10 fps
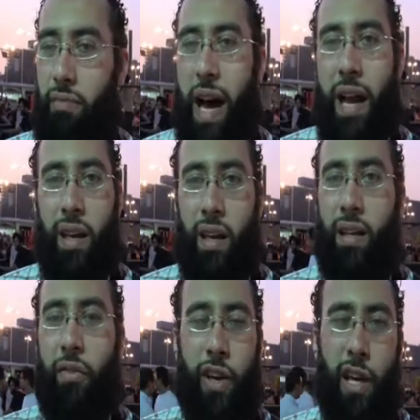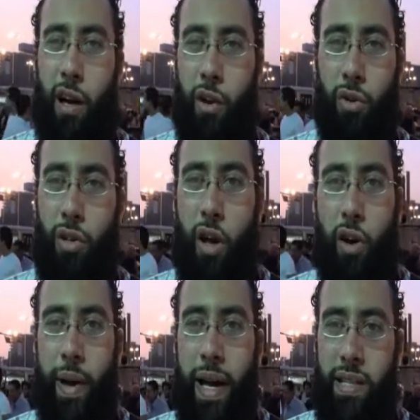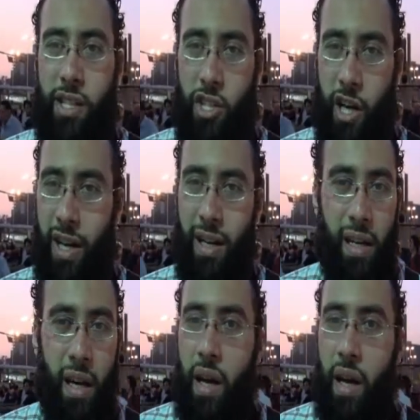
يعني تفعيل قانون الطوارئ بهذا الشكل